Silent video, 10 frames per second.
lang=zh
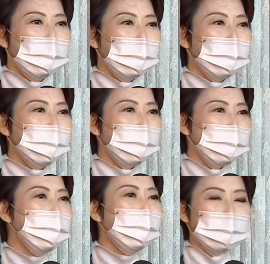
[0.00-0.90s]
呃，我
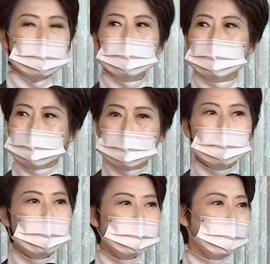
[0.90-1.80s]
是网络的
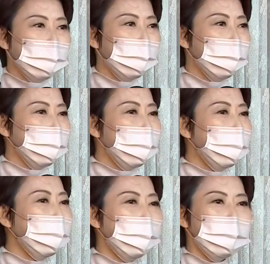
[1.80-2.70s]
受害者哈，大
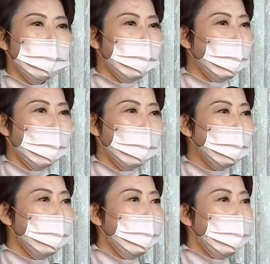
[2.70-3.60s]
家可以去看。
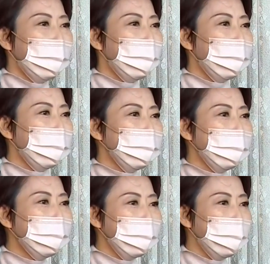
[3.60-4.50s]
呃，
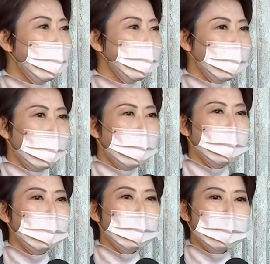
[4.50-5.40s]
基本上
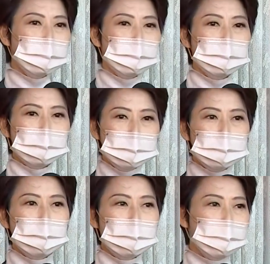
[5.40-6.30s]
从过去初
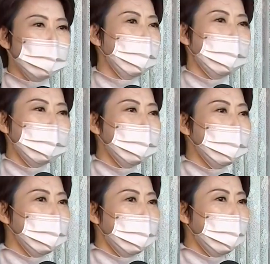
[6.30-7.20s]
选一直到
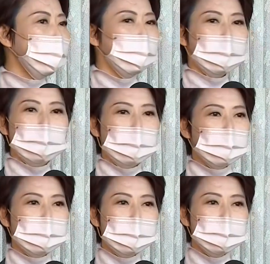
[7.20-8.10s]
现在，一直都没有
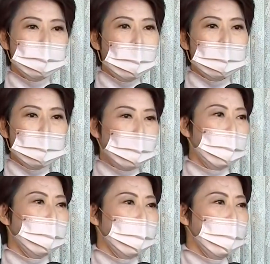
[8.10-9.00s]
断
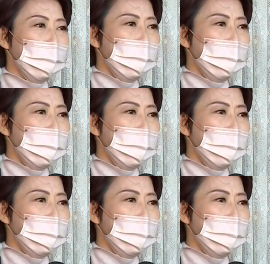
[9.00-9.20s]
过哈。